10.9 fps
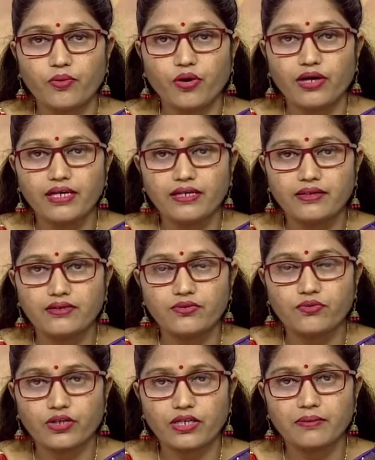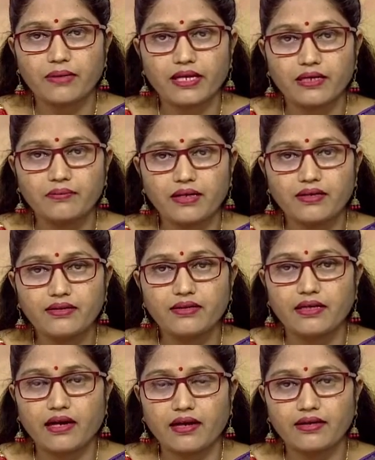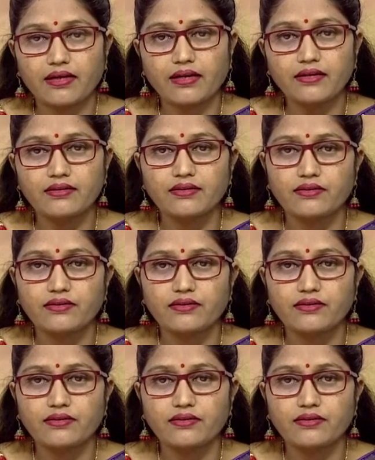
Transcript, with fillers: बॉइलिंग वाटर में एक बार निकाल के